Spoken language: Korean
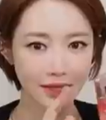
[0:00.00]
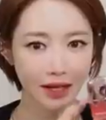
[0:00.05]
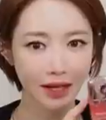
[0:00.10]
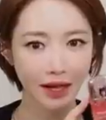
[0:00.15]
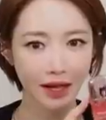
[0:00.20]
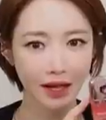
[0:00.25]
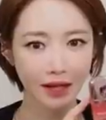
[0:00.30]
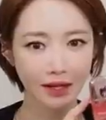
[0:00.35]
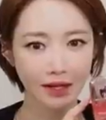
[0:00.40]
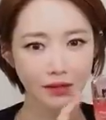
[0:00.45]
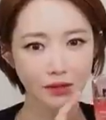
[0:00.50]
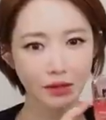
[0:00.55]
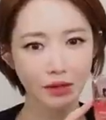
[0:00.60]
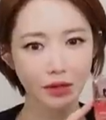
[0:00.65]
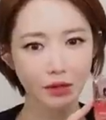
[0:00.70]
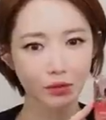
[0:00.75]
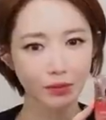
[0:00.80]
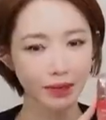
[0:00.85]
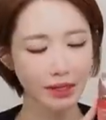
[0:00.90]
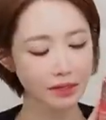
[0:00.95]
제가
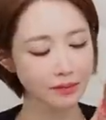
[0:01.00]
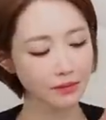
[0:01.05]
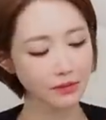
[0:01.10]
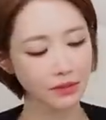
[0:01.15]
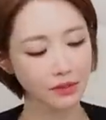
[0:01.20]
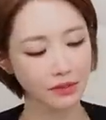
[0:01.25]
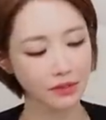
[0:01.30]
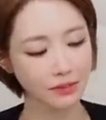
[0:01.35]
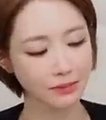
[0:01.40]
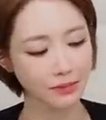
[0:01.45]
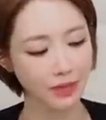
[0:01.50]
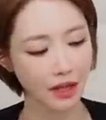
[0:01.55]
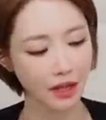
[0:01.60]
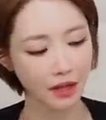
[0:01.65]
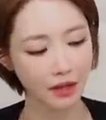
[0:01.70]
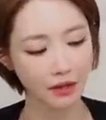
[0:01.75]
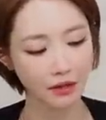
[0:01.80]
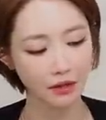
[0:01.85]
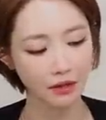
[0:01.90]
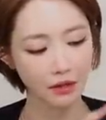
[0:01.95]
예전에도
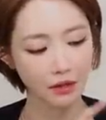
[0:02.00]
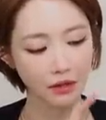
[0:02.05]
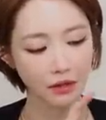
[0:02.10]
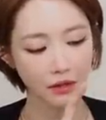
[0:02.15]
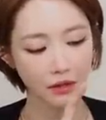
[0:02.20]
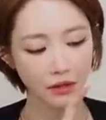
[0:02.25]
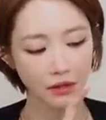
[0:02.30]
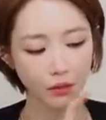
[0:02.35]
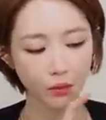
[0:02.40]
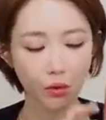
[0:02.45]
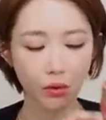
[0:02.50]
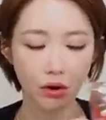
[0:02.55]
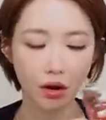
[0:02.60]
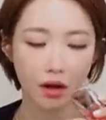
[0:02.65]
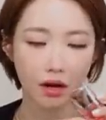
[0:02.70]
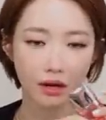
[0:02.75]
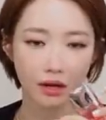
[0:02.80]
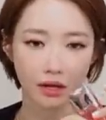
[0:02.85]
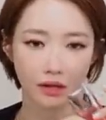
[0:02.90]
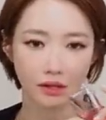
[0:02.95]
말씀드렸지만 이
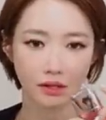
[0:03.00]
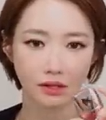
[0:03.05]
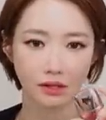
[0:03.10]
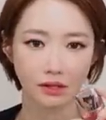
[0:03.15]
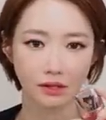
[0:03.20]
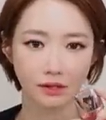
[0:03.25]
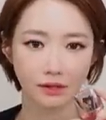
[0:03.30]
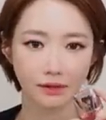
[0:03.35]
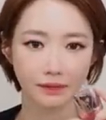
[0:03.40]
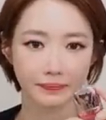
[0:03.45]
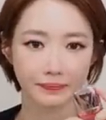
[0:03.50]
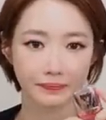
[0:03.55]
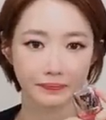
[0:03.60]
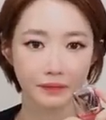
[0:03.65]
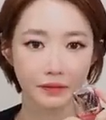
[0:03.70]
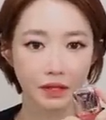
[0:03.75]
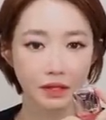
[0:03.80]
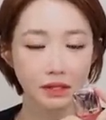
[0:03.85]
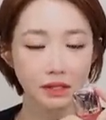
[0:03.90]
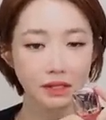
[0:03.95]
콜라겐은
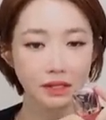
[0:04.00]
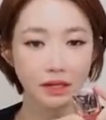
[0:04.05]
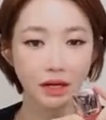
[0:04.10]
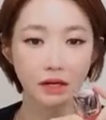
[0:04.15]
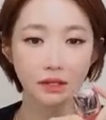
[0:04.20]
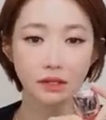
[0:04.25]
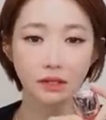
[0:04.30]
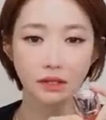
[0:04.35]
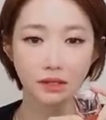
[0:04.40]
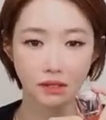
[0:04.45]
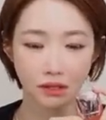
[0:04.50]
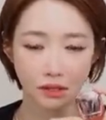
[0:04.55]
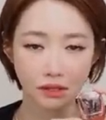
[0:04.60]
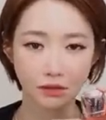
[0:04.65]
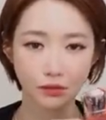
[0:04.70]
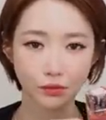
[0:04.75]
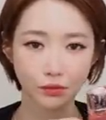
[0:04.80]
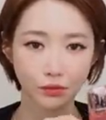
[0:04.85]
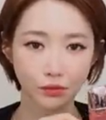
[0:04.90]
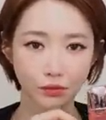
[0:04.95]
시간이
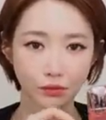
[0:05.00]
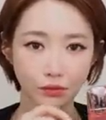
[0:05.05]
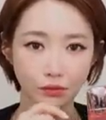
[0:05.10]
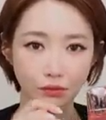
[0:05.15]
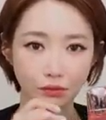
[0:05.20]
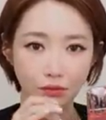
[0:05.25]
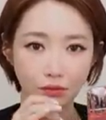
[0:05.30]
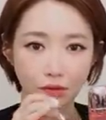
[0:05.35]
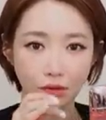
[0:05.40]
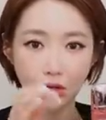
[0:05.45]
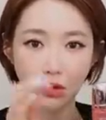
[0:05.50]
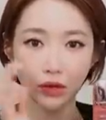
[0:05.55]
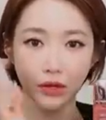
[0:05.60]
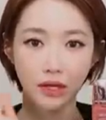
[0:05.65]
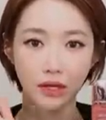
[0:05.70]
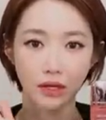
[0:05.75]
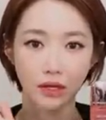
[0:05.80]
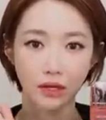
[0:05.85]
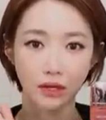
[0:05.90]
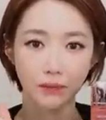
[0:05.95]
지날수록
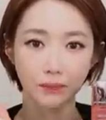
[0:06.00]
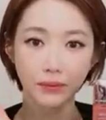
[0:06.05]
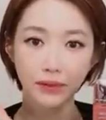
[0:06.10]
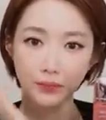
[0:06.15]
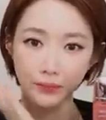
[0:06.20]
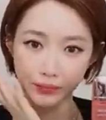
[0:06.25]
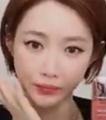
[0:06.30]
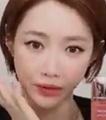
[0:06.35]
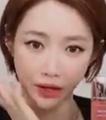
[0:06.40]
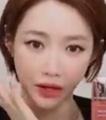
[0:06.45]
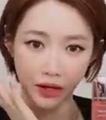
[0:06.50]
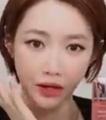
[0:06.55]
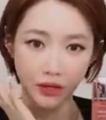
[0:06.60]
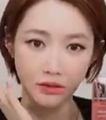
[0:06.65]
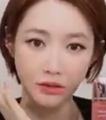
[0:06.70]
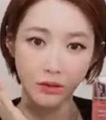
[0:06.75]
저희 피부에